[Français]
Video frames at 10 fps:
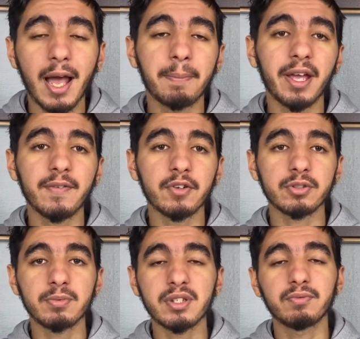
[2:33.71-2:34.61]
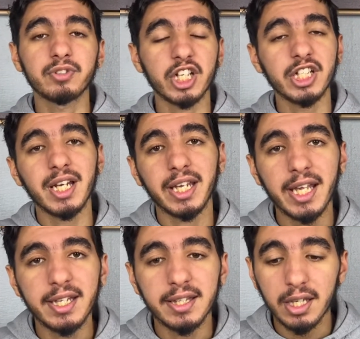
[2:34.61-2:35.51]
Après, franchement, si vous cherchez de la
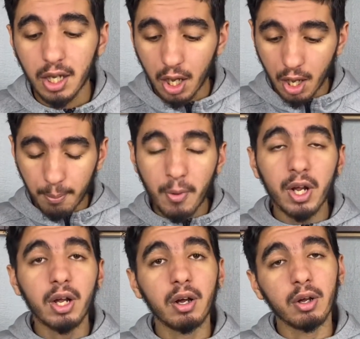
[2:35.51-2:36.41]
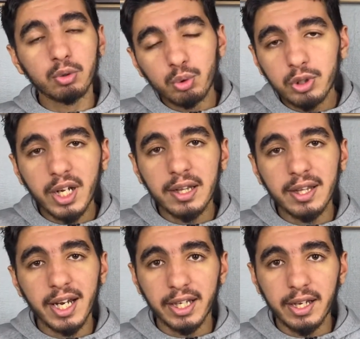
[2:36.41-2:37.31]
qualité, moi, en toute honnêteté,
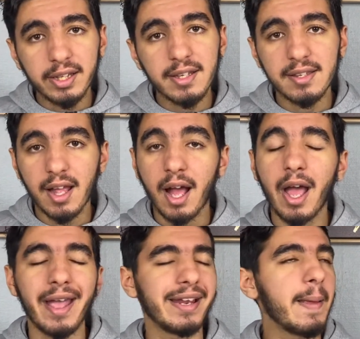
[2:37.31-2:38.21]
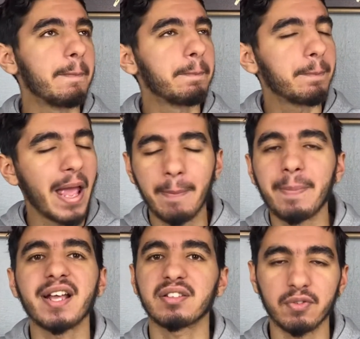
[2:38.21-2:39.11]
la qualité de Zara, elle est elle
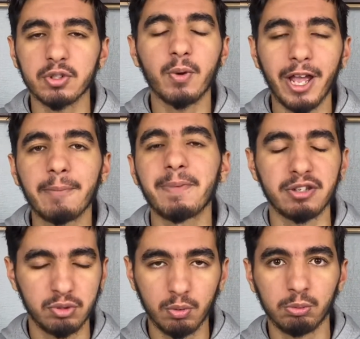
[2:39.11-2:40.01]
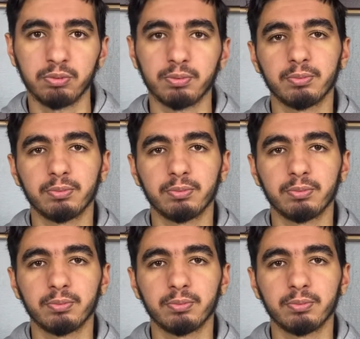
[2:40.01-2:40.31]
passe, franchement, elle passe de ouf.